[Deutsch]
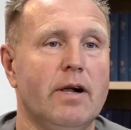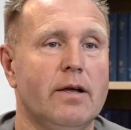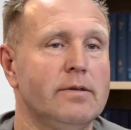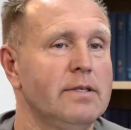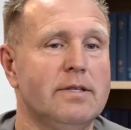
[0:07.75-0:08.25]
weil
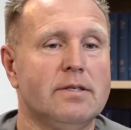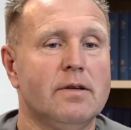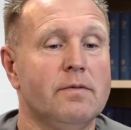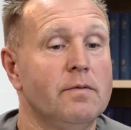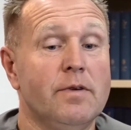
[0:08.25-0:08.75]
es
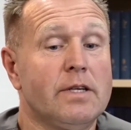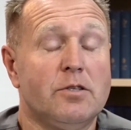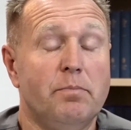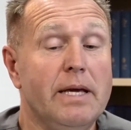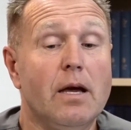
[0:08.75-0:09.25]
ist
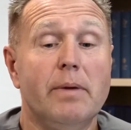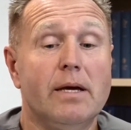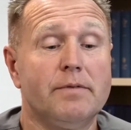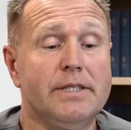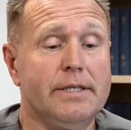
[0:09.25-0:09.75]
wirklich mega,
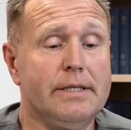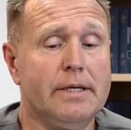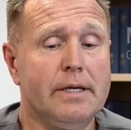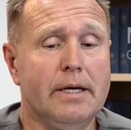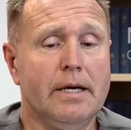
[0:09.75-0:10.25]
mega wichtig.